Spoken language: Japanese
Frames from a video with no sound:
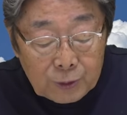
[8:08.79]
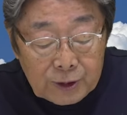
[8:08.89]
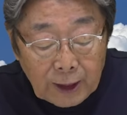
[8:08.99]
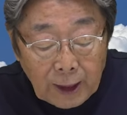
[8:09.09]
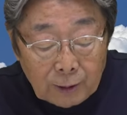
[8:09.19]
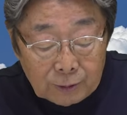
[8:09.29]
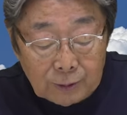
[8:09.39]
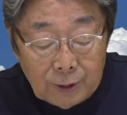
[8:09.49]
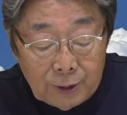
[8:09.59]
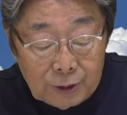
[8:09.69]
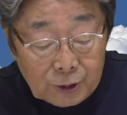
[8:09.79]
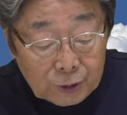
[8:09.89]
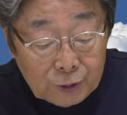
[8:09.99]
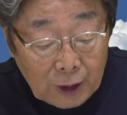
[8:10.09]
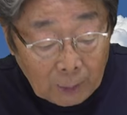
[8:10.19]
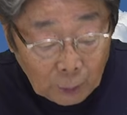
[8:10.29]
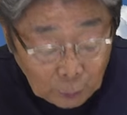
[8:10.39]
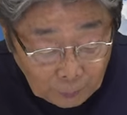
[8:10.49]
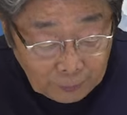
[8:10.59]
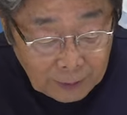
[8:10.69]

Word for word: 防げる優れもの。